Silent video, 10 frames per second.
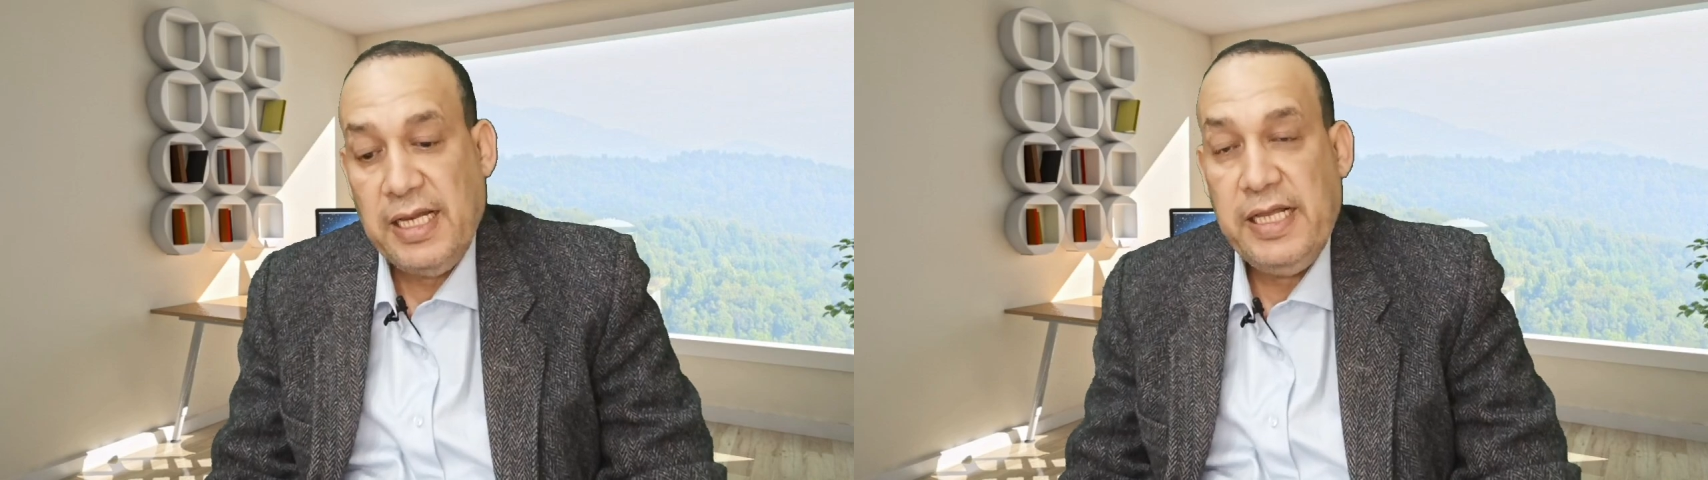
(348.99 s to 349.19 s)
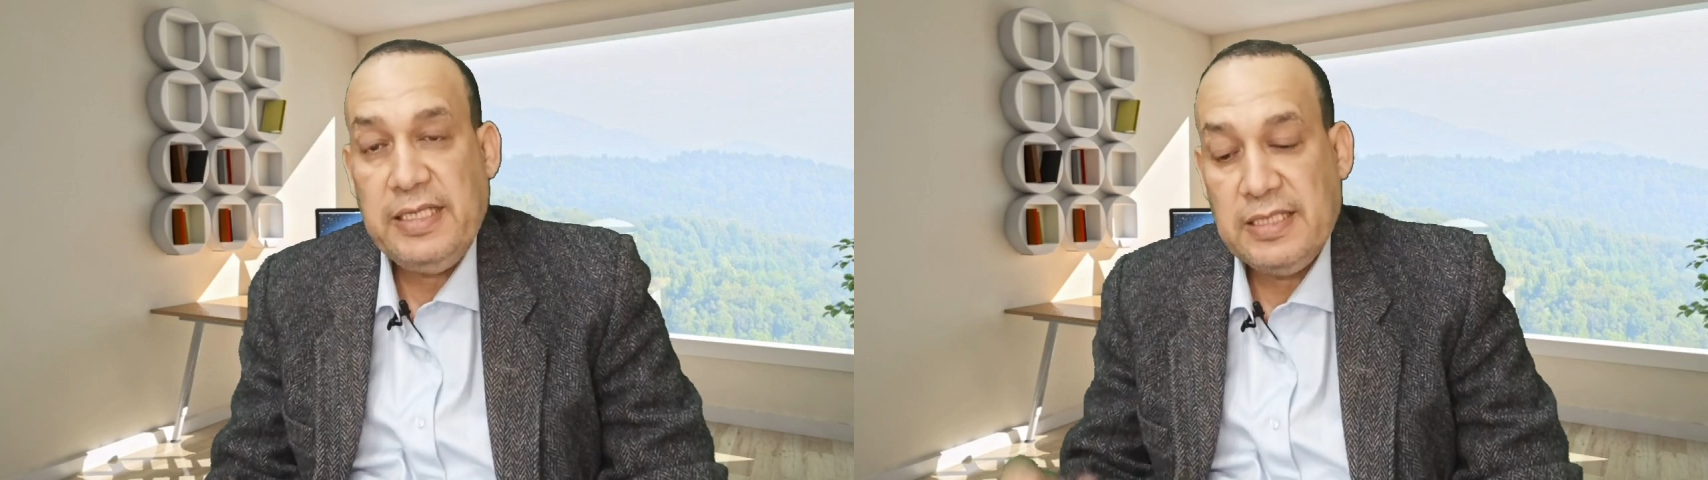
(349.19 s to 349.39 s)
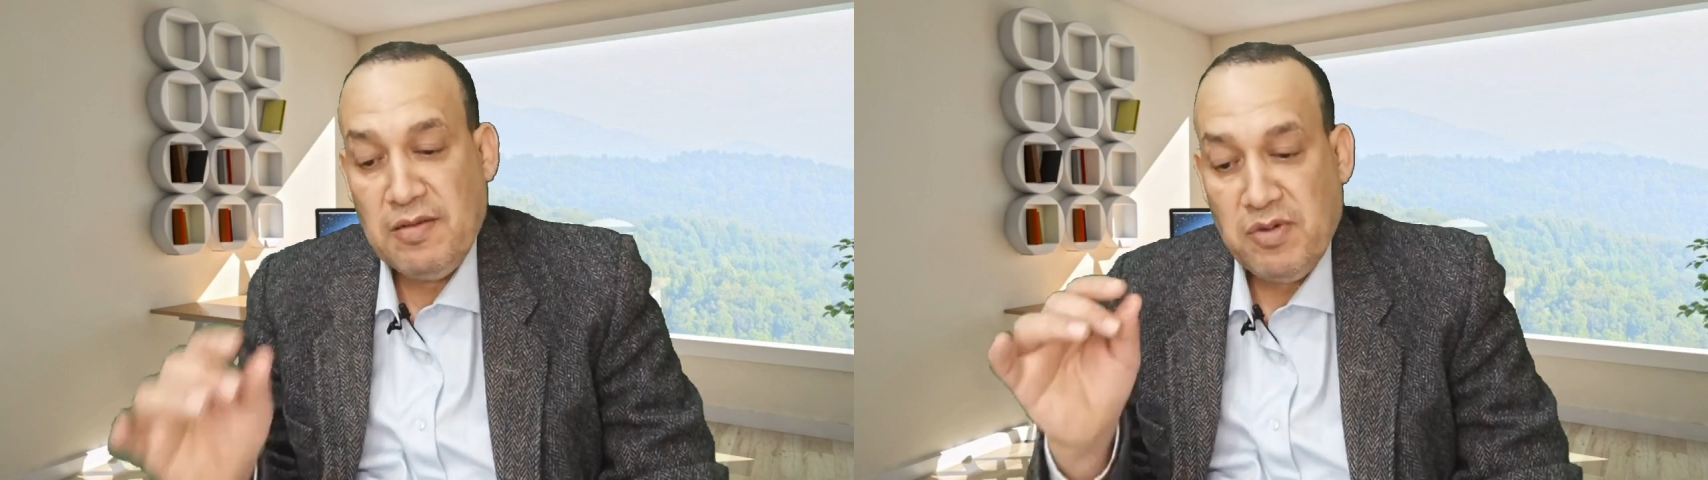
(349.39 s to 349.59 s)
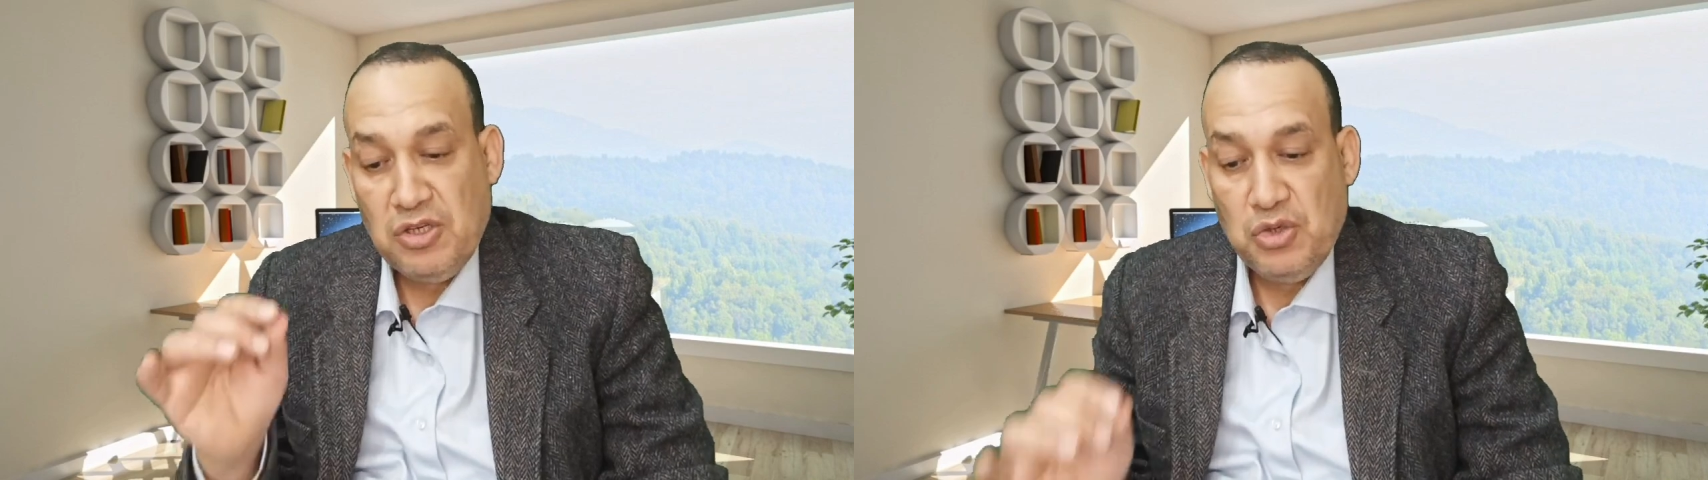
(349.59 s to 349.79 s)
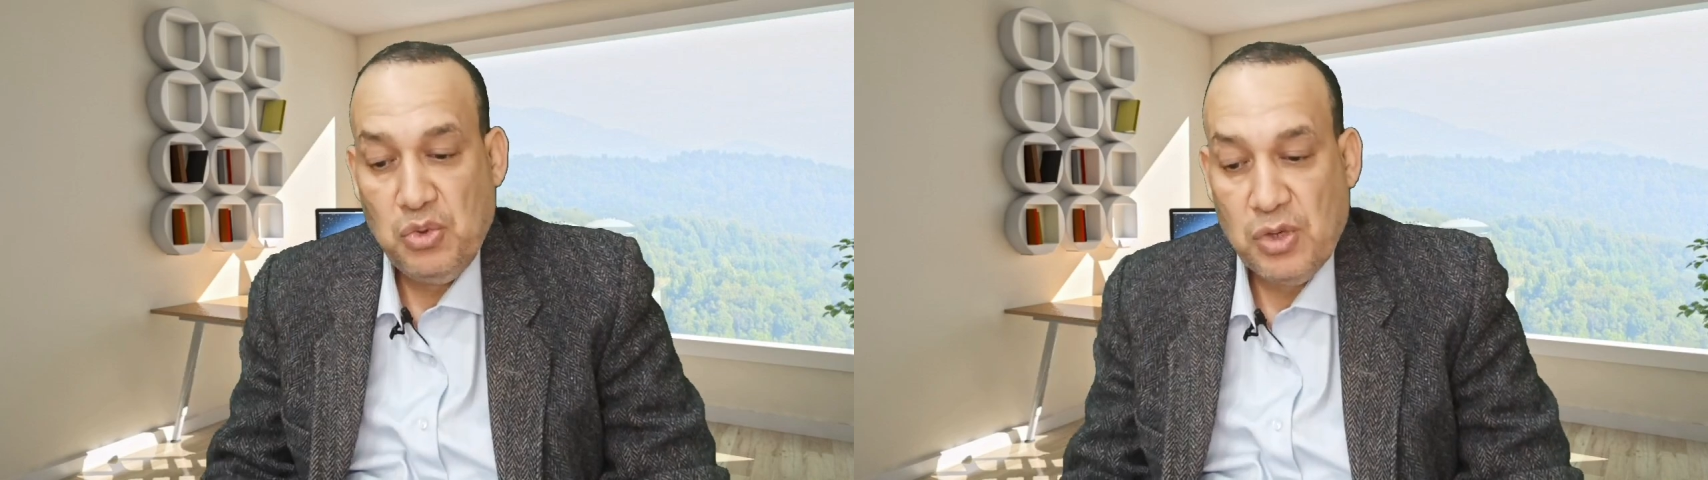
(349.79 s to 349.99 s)
لسه
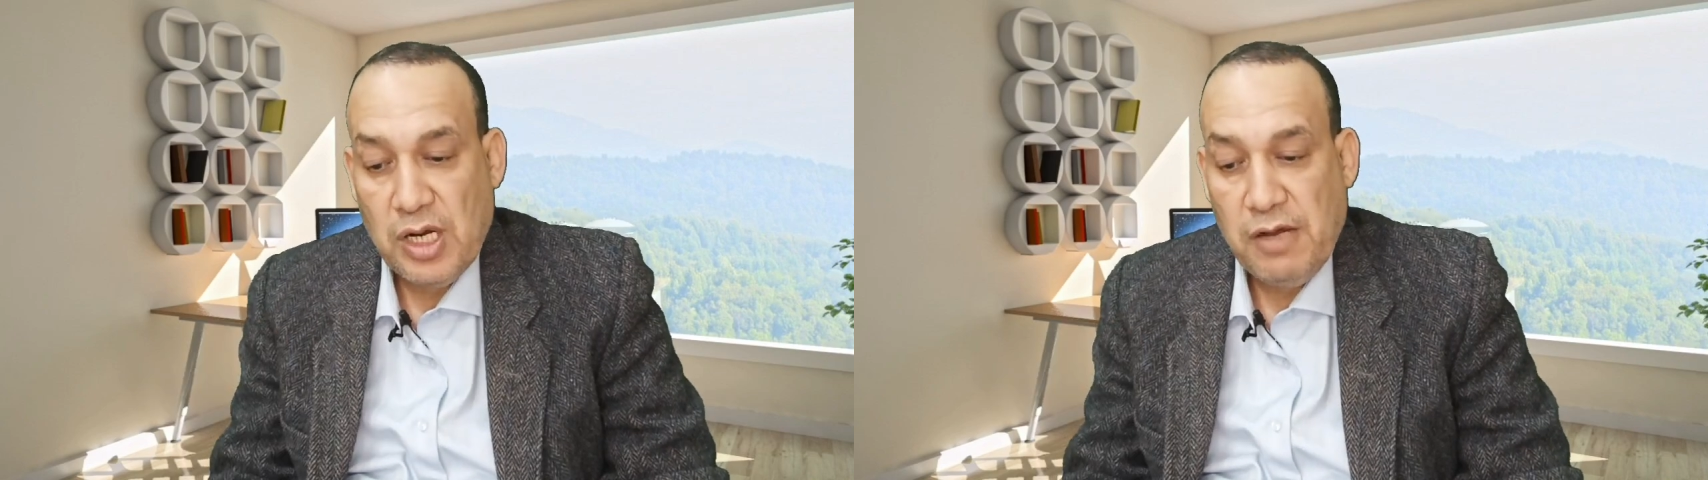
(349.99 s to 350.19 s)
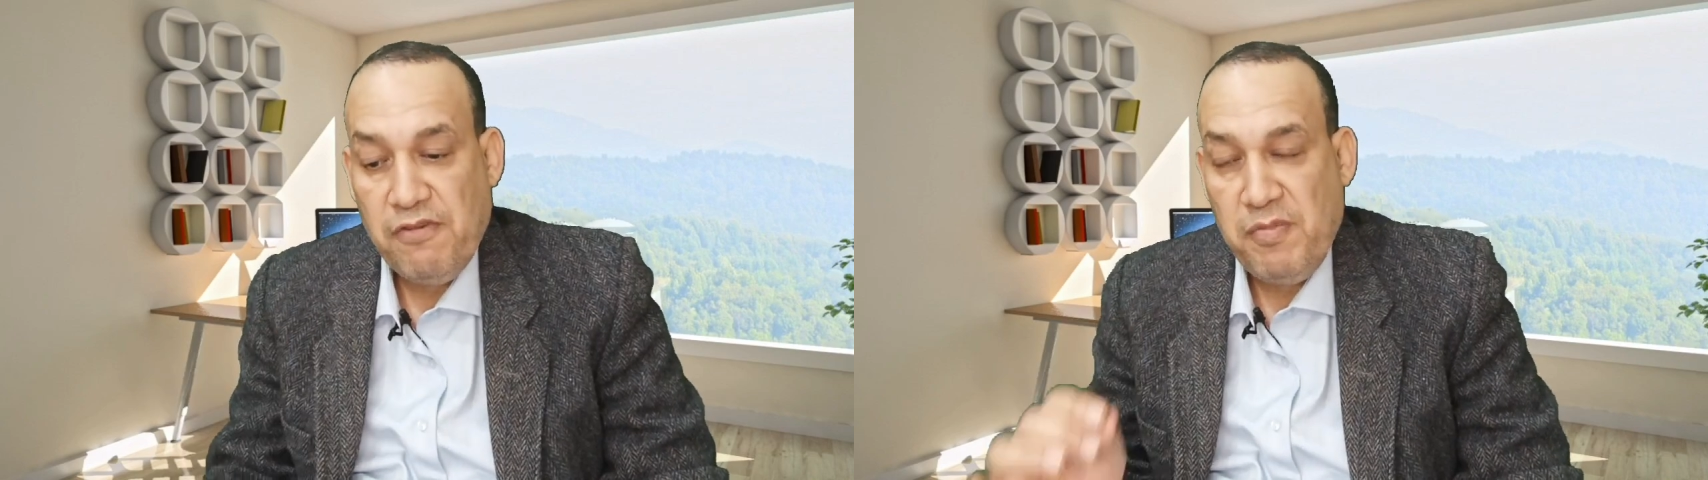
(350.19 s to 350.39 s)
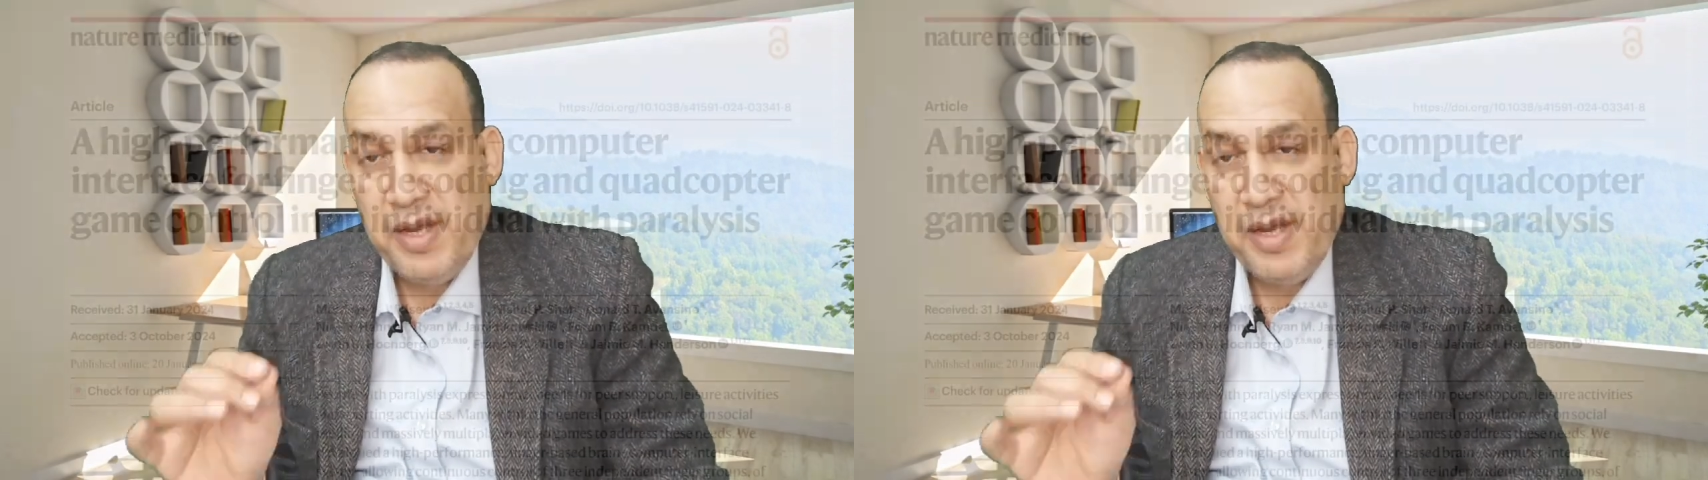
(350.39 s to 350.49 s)
منشورة في